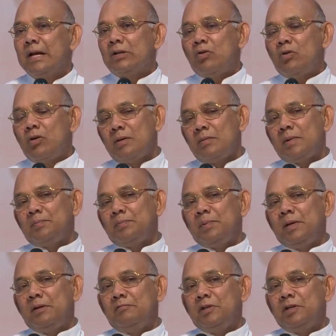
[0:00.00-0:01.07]
तो हम
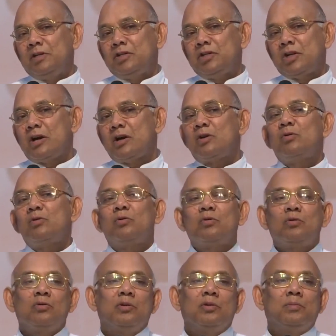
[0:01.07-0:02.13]
अपने विचारों
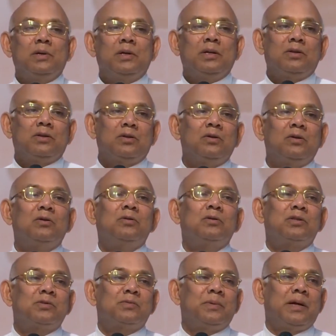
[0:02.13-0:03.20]
को अपने
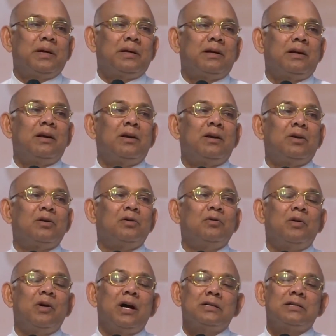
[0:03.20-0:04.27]
थॉट्स पैटर्न
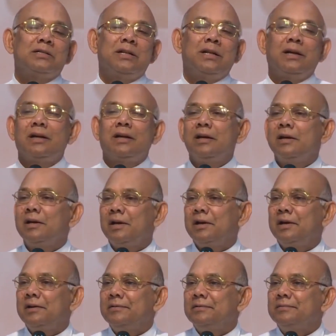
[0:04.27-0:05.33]
को आज
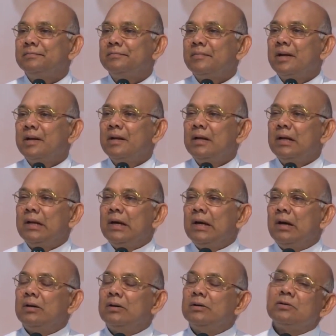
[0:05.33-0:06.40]
देखेंगे
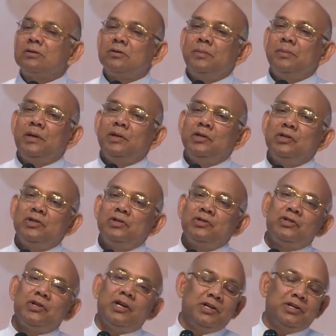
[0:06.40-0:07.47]
और उसमें
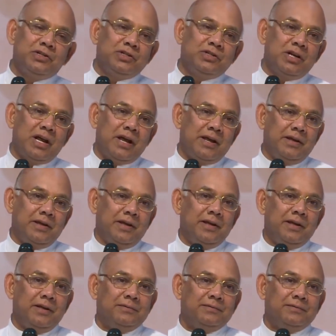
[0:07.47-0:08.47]
चेंज लाएंगे